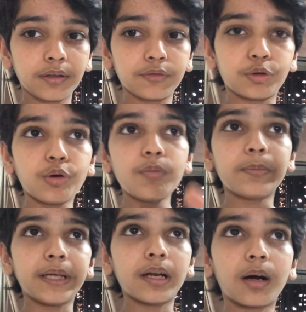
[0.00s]
जो
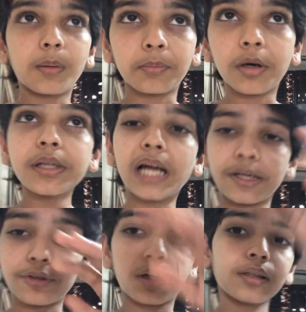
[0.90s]
मेरा मम्मा और
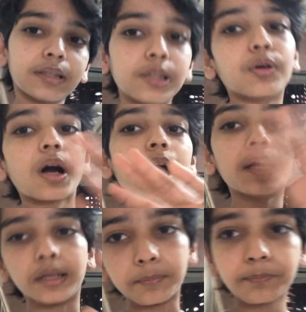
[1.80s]
यायशा का तीनों का
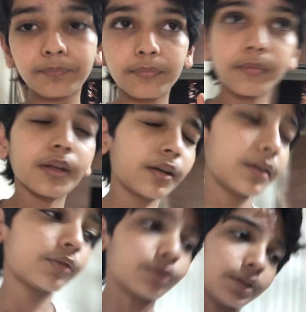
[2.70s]
है
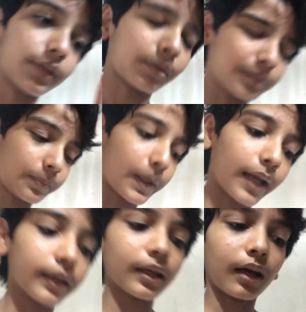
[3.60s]
सो ऐसा हमने
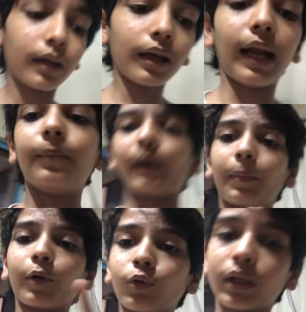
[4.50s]
प्लान किया है एंड
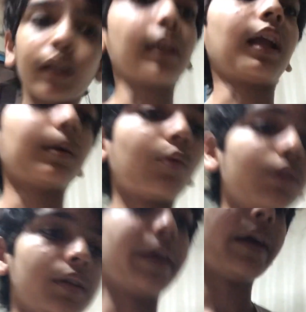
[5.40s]
पापा को केक लाने
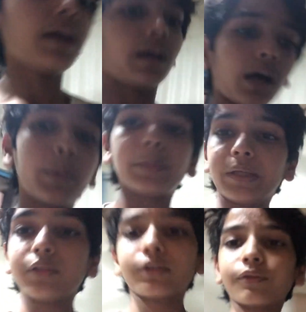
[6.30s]
बोल दिया है अभी
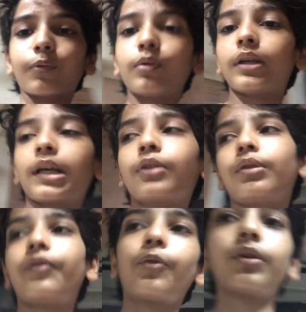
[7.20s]
मैंने जस्ट फ़ोन लगाया तो
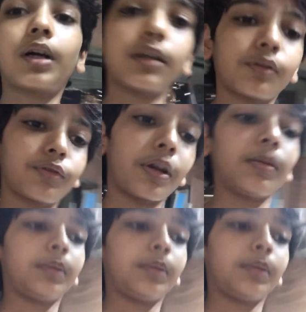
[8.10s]
हमने फ़ोन काटा तो शायद